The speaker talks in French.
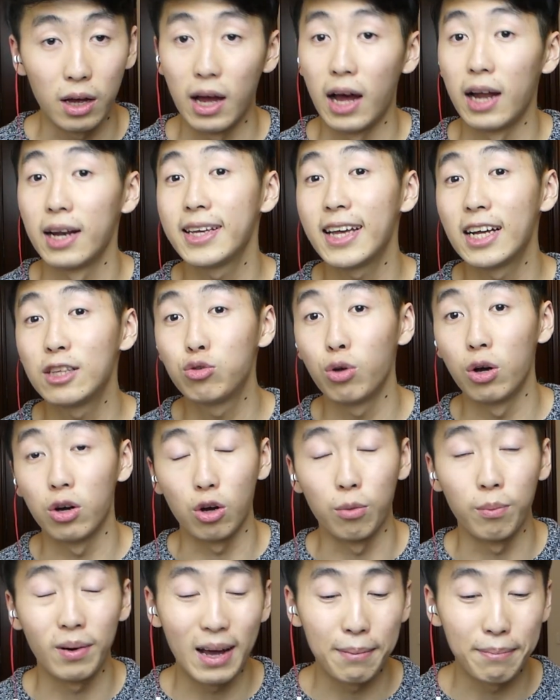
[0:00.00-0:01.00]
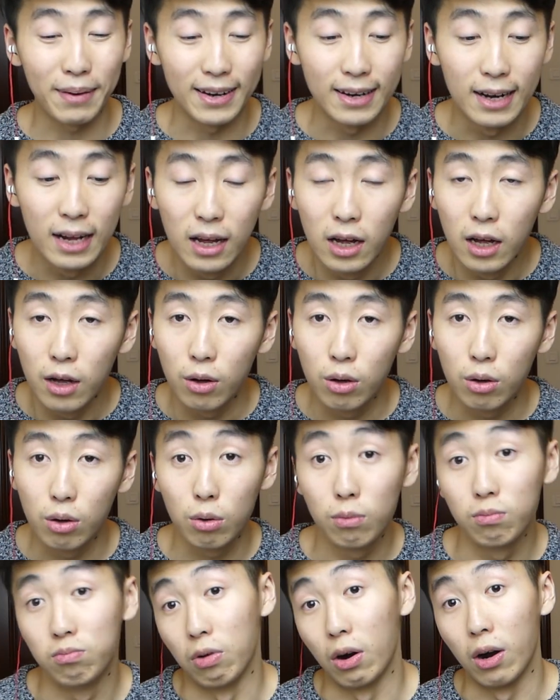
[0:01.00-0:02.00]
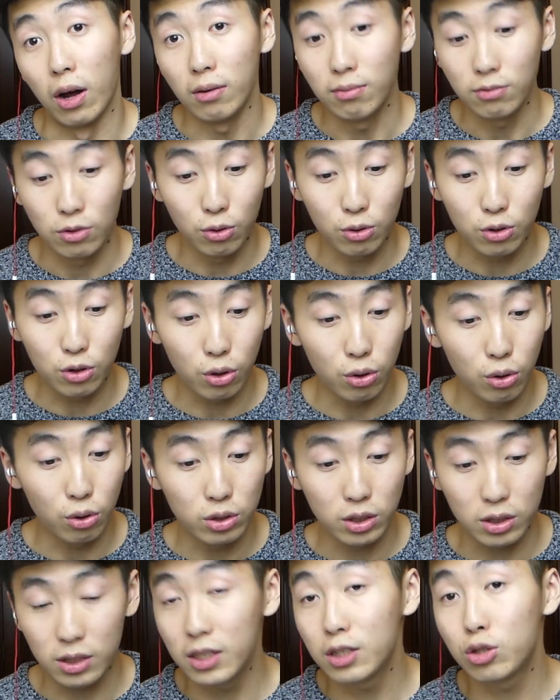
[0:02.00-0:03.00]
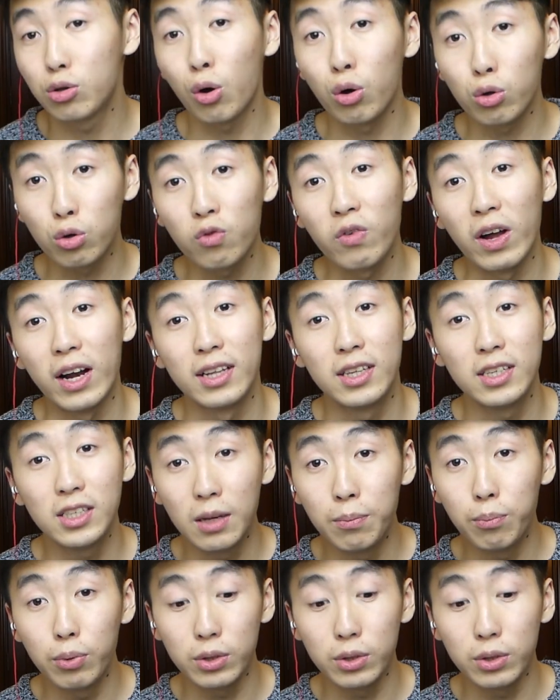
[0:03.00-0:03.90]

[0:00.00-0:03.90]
Alligature, comme on l'appelle. Euh, voilà. Donc, euh, il se retrouve à la dixième